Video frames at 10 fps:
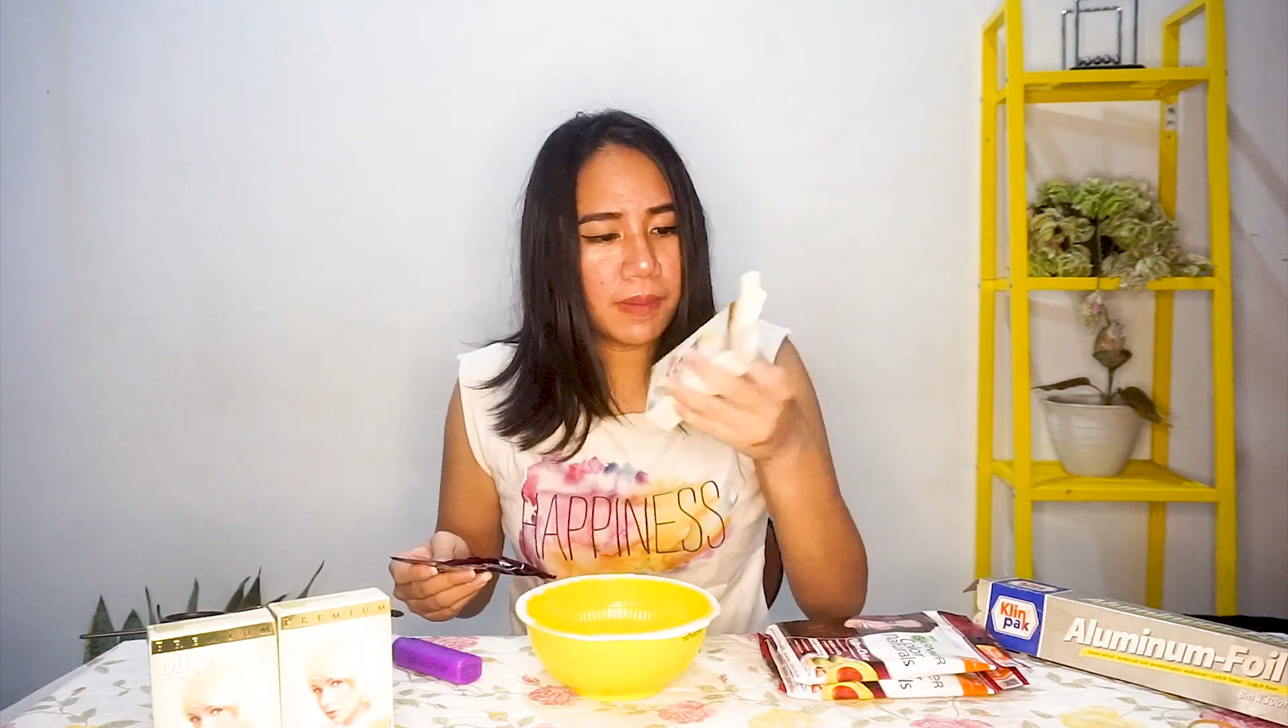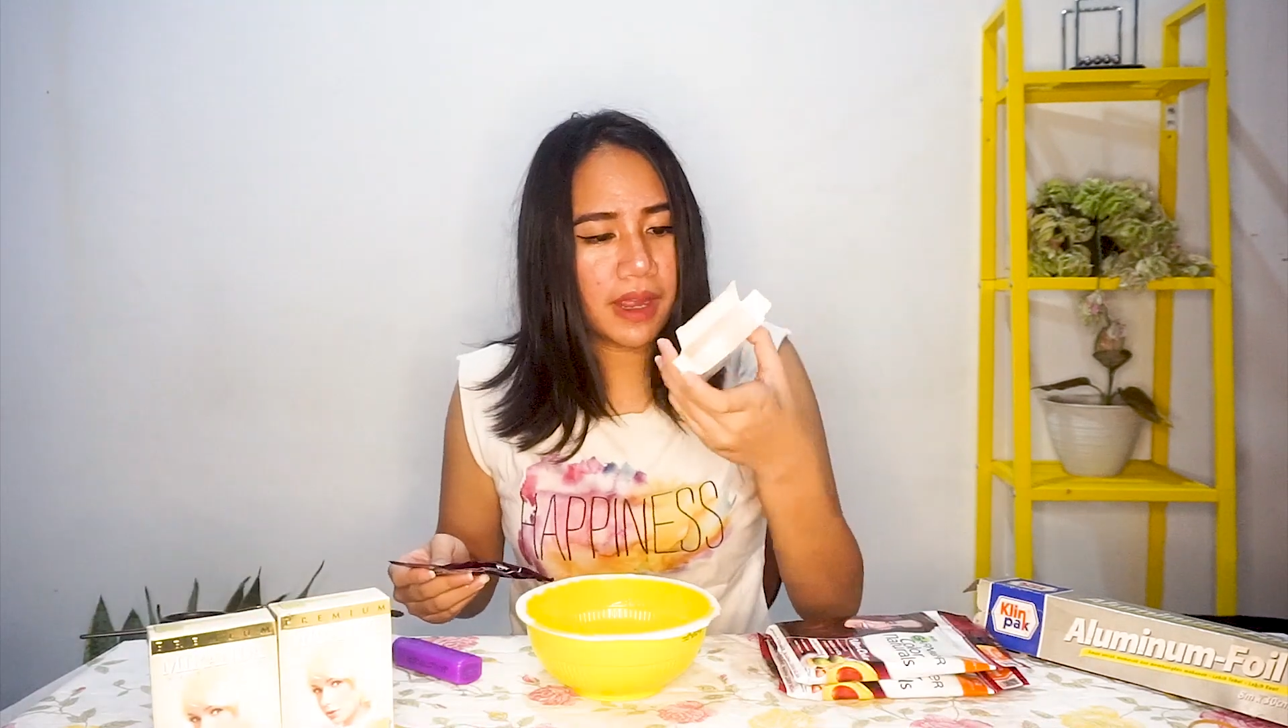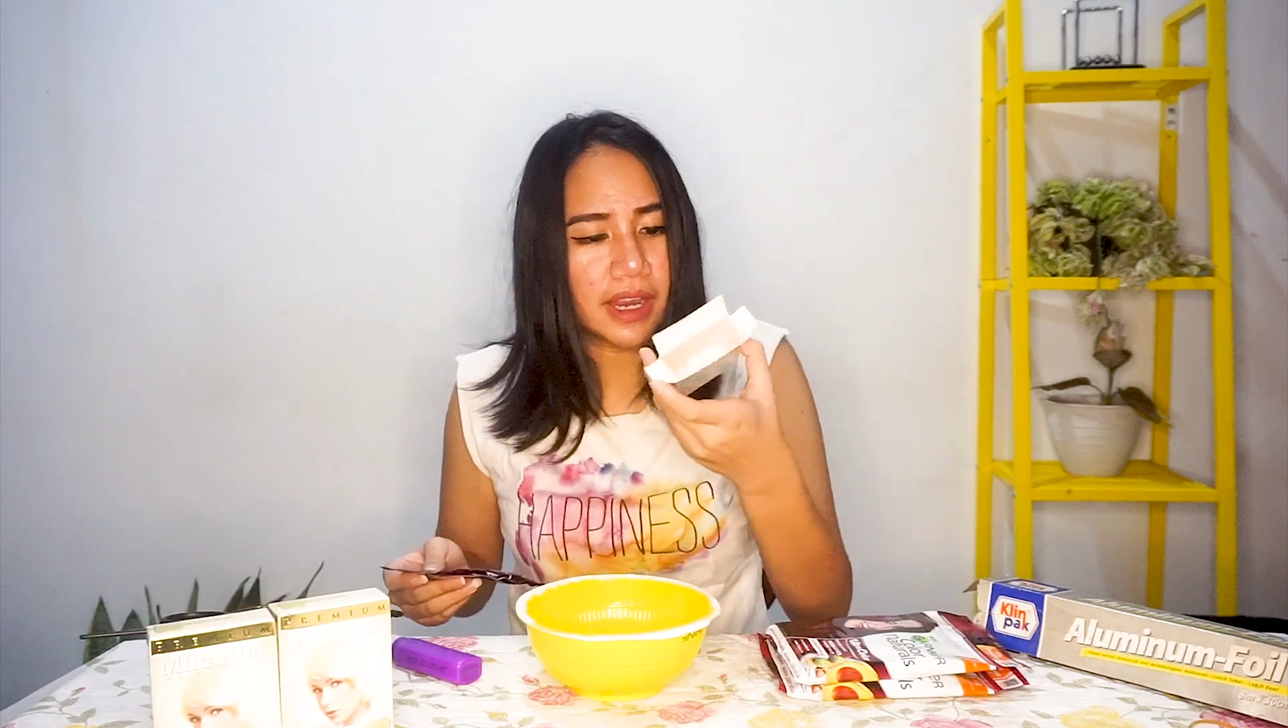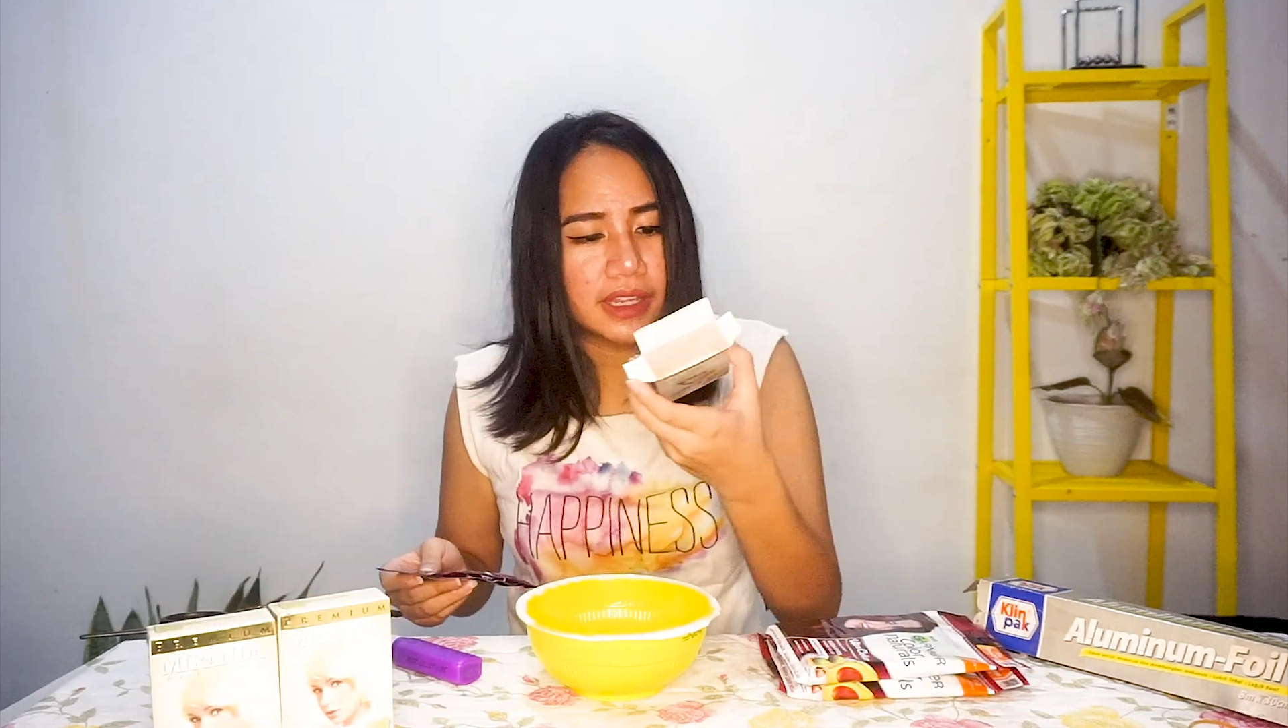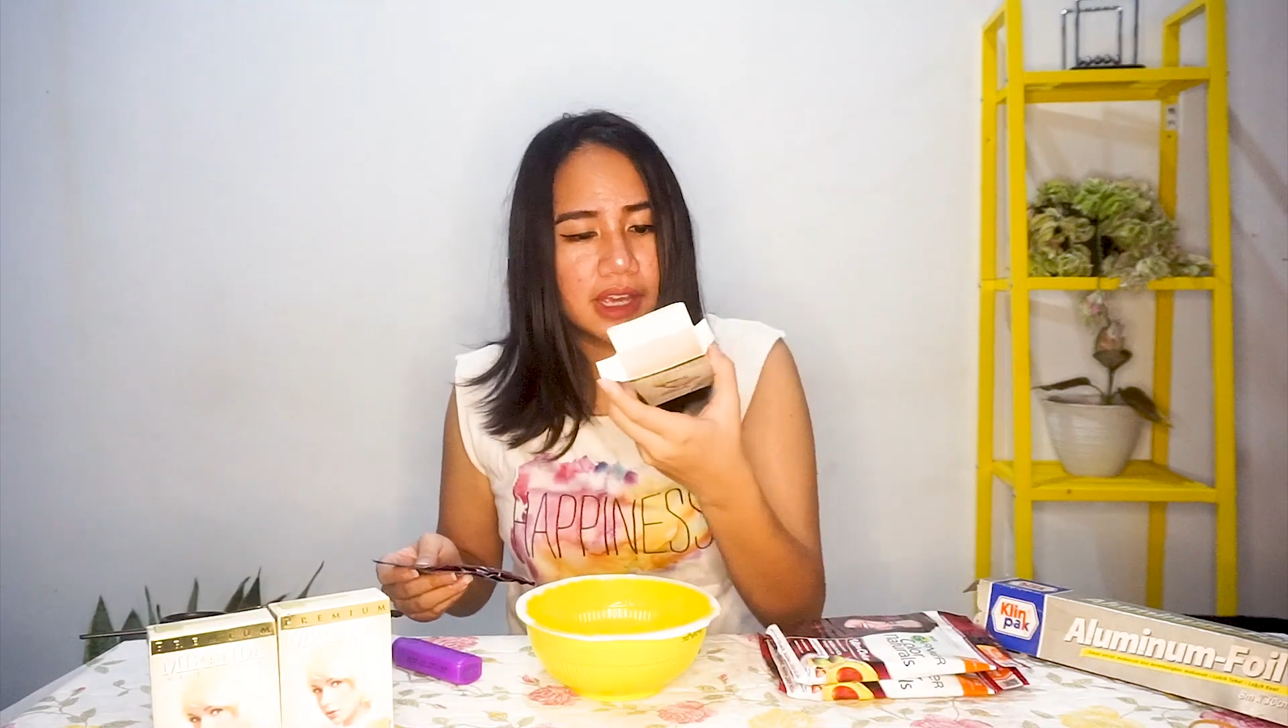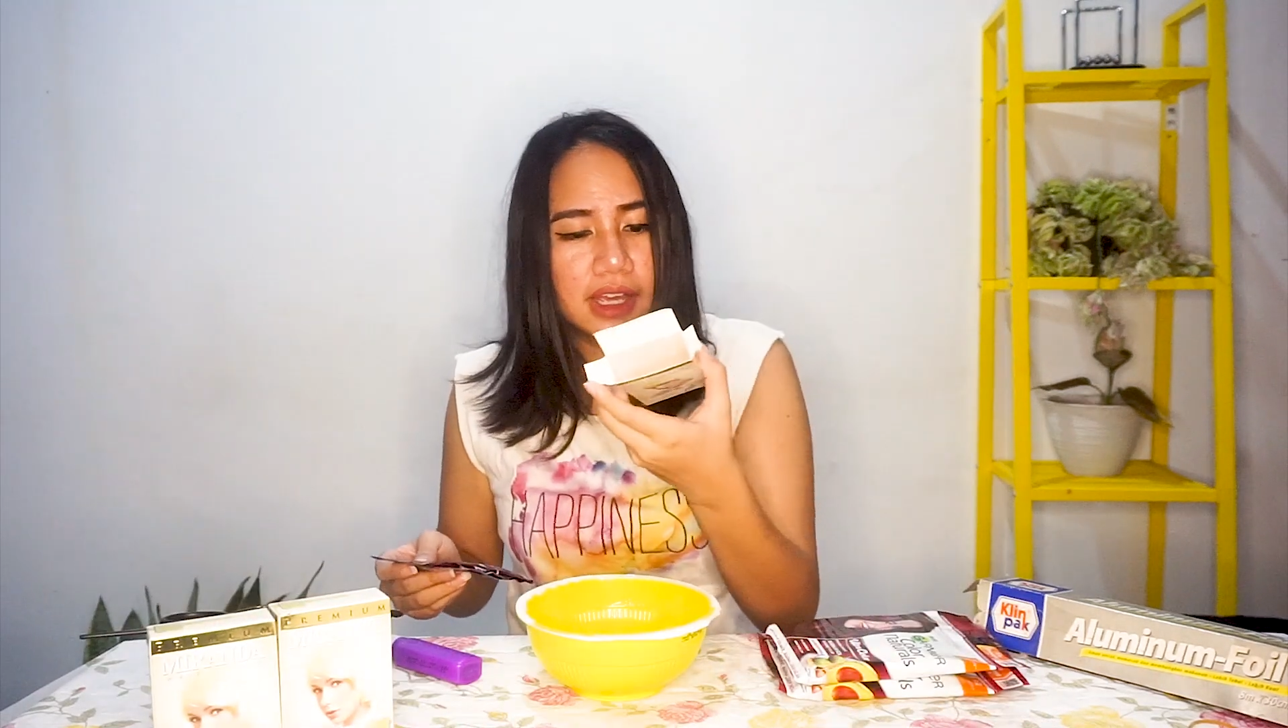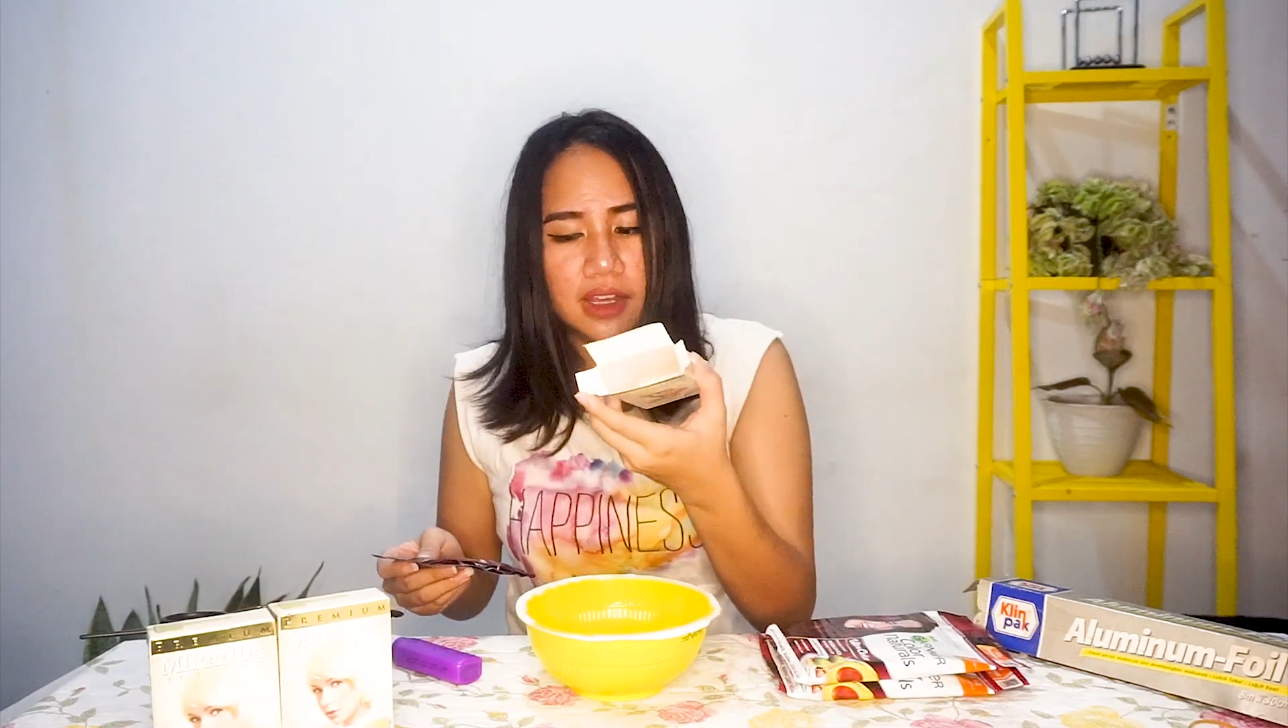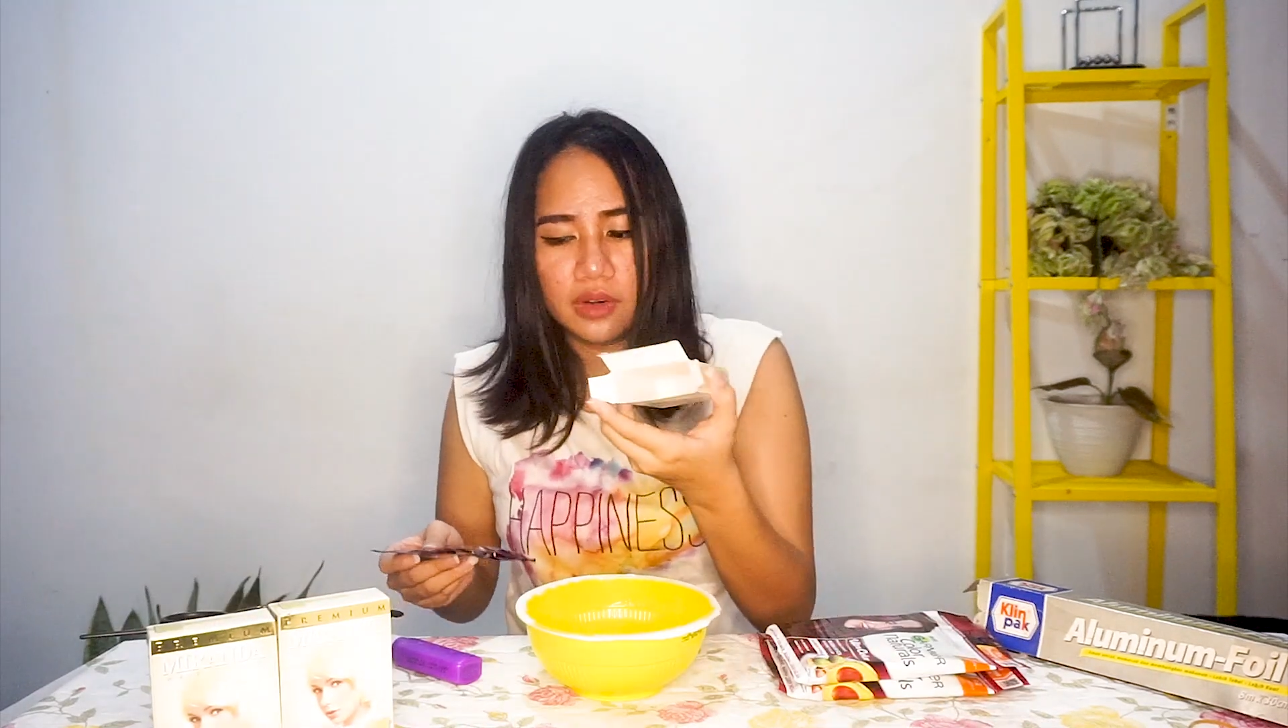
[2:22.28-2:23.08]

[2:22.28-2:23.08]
pakainya,